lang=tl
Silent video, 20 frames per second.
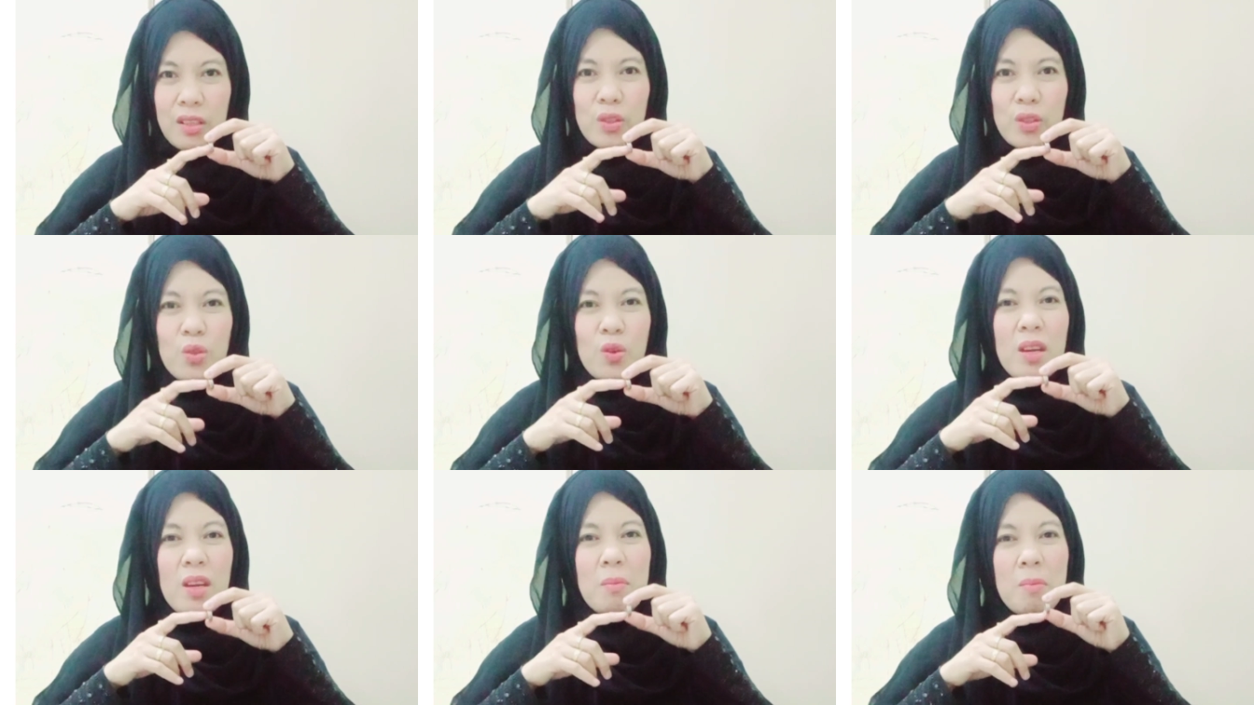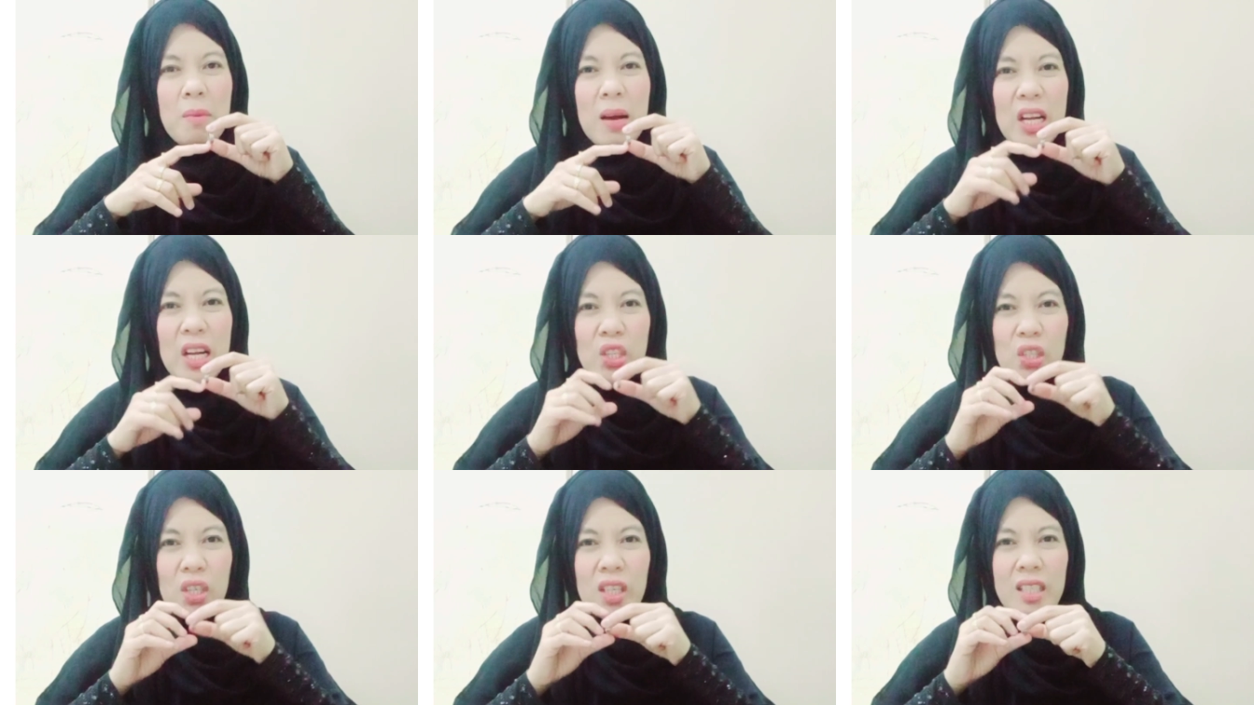So
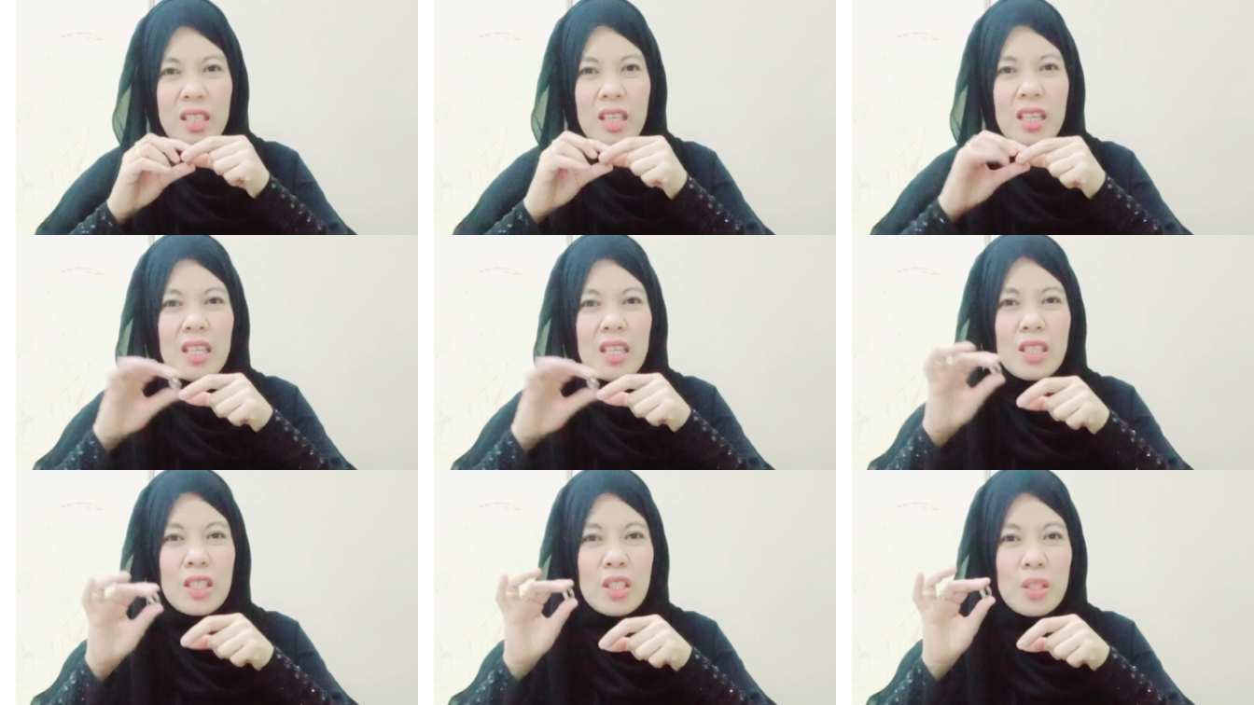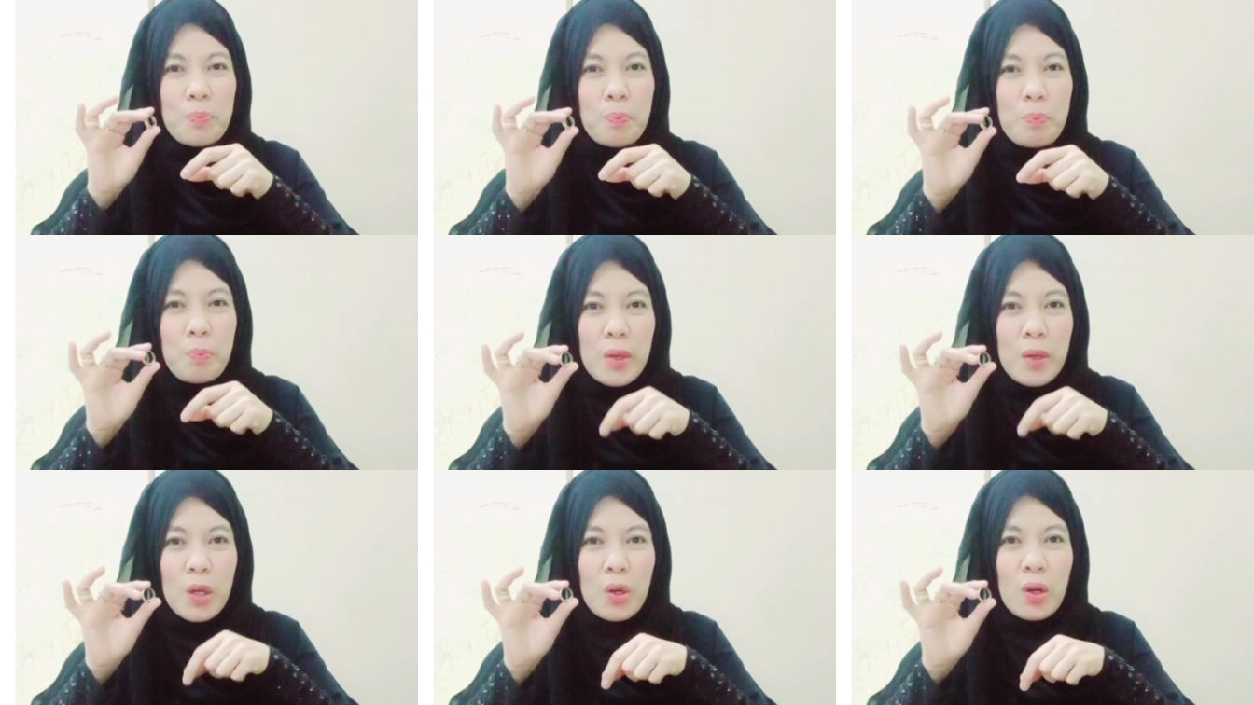imagine,
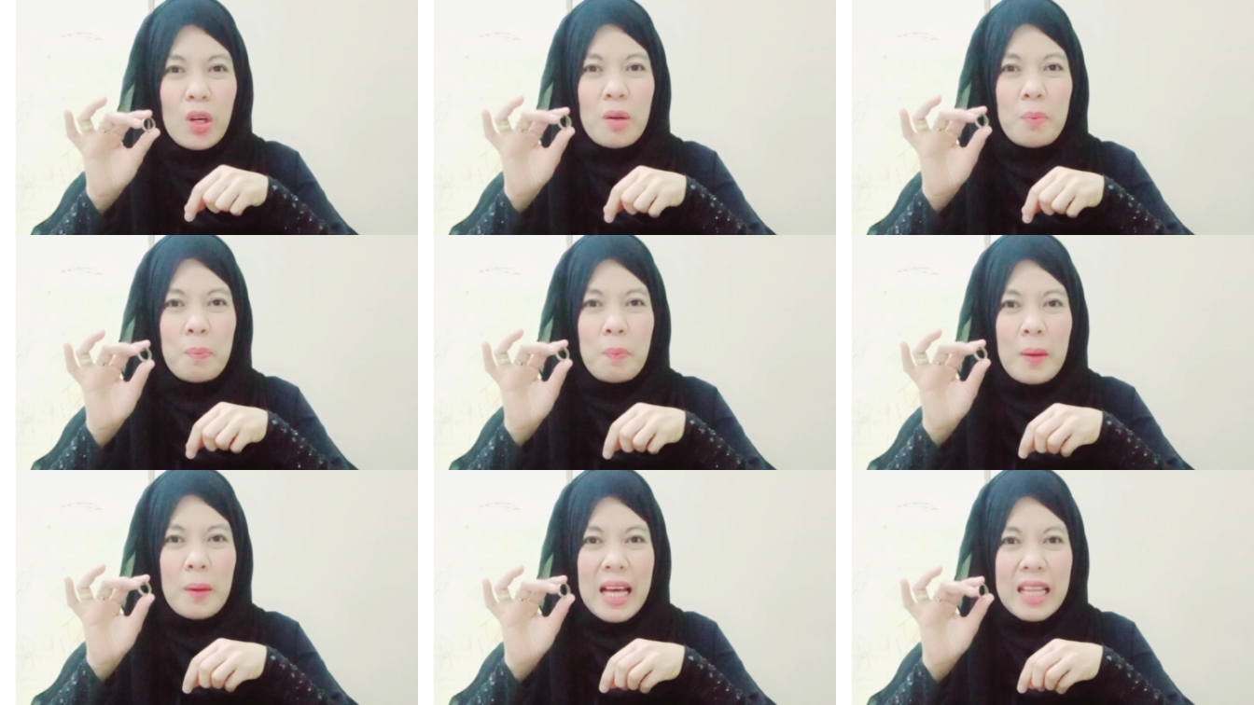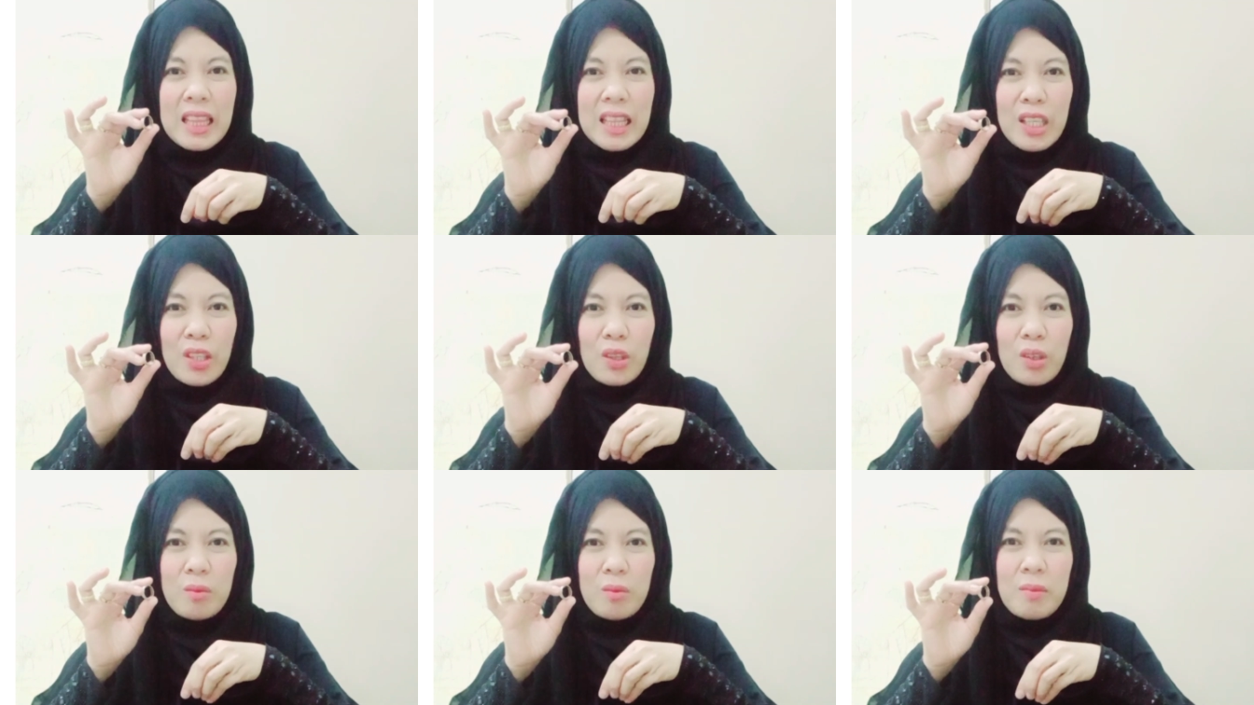pure
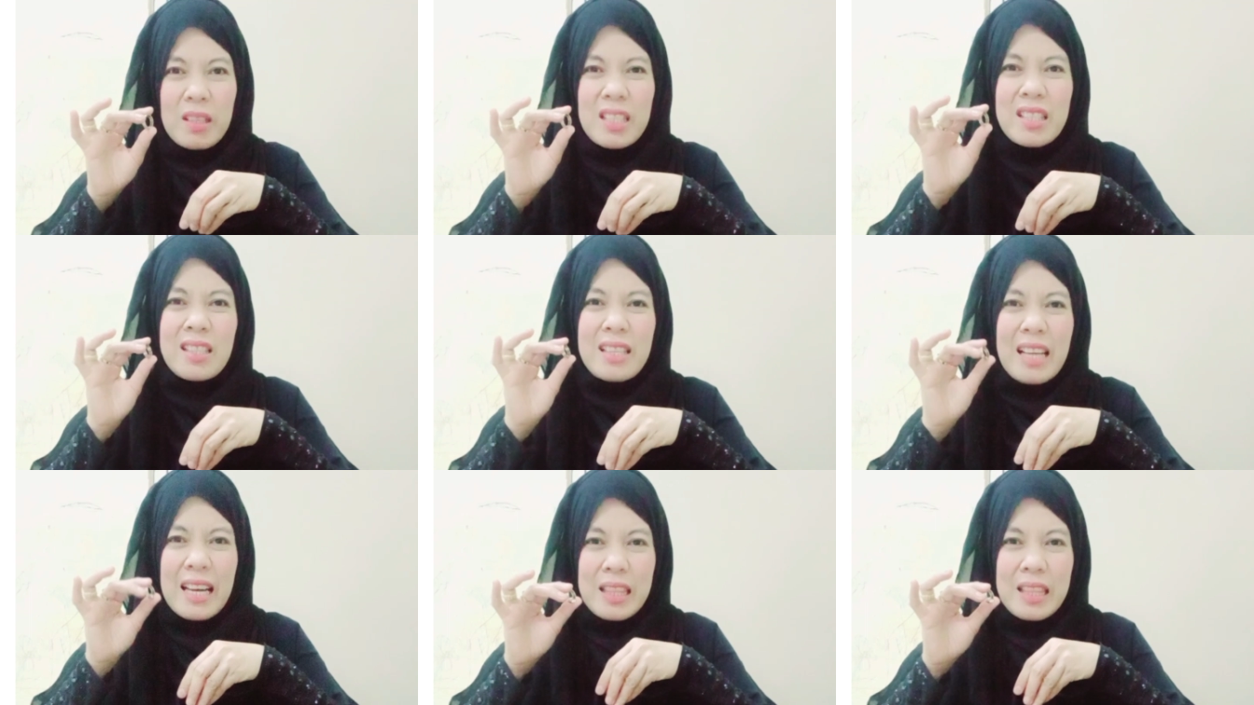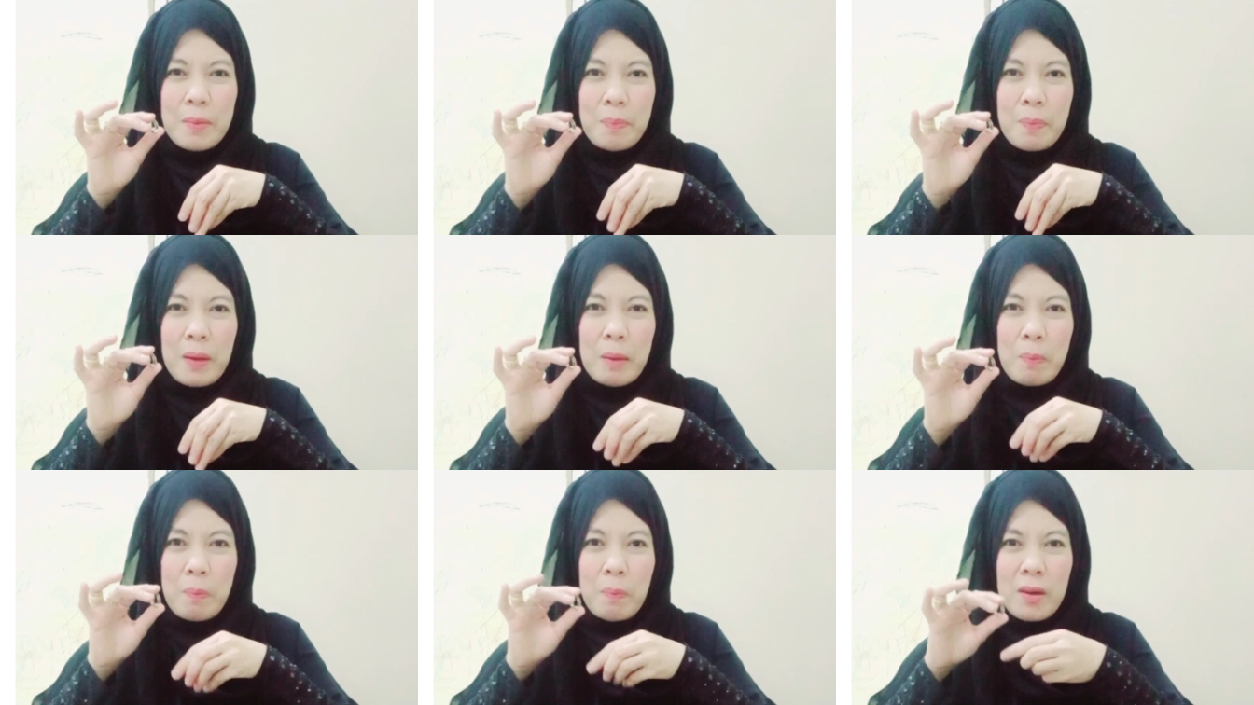platinum is
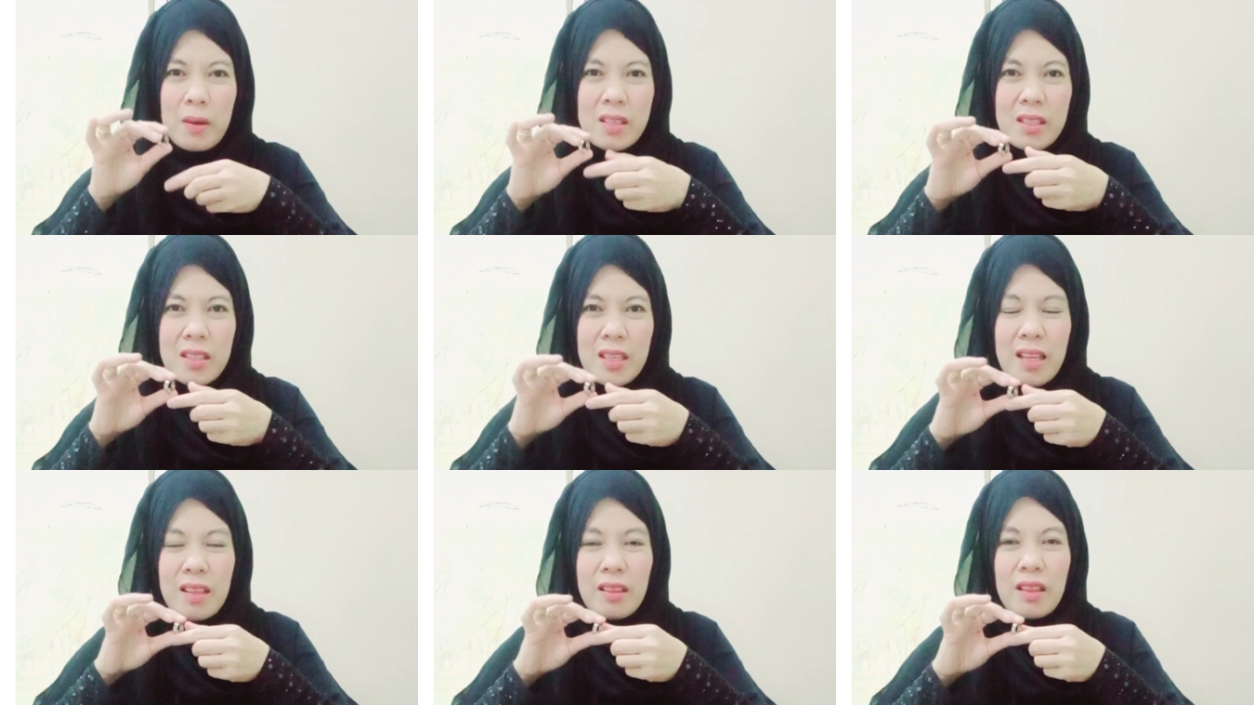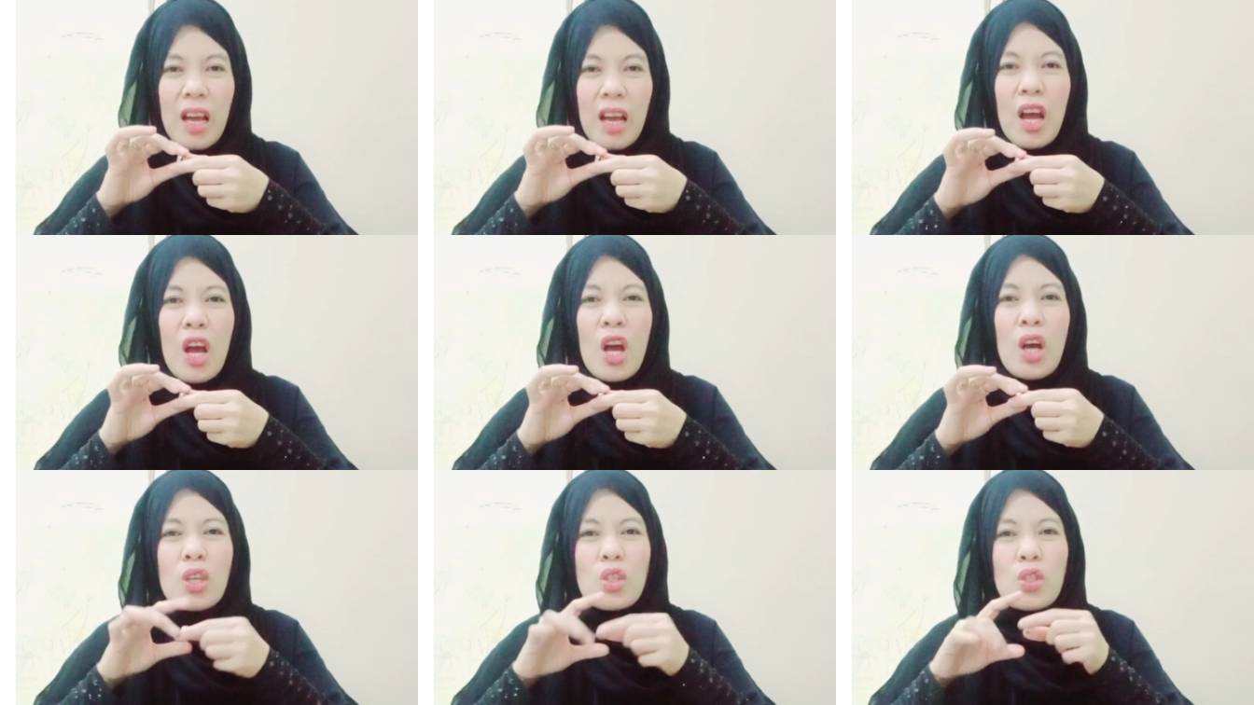
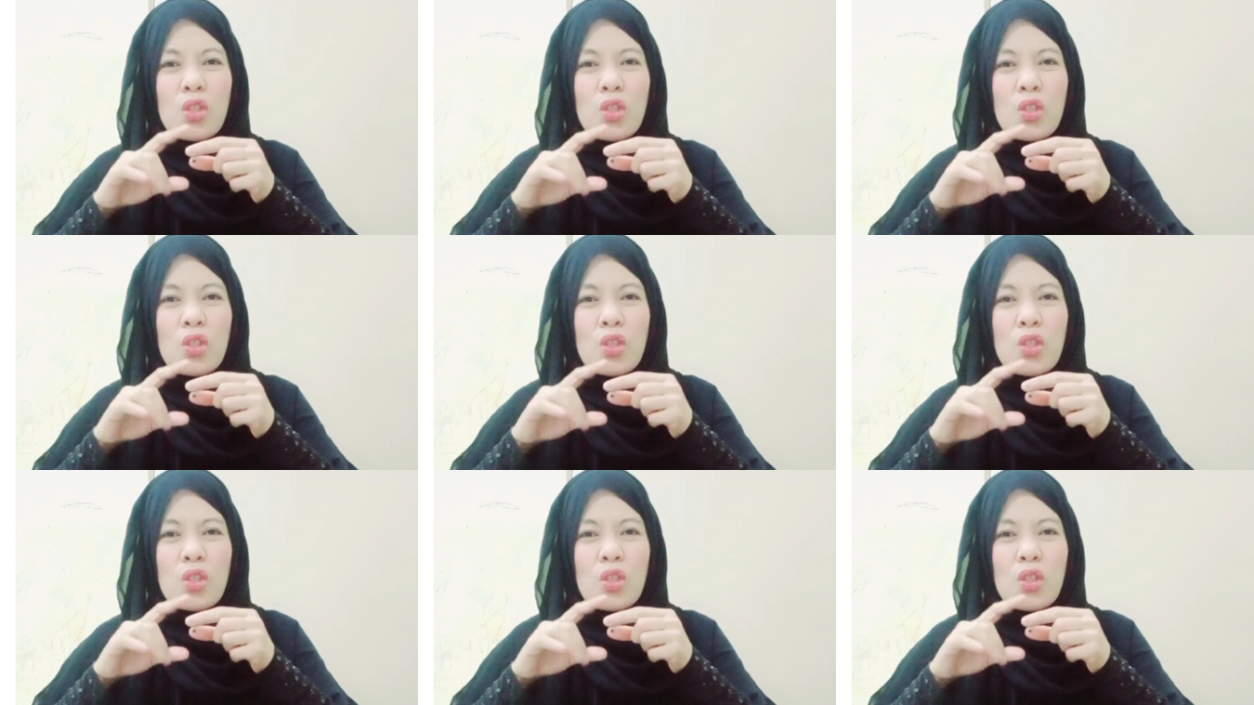95%.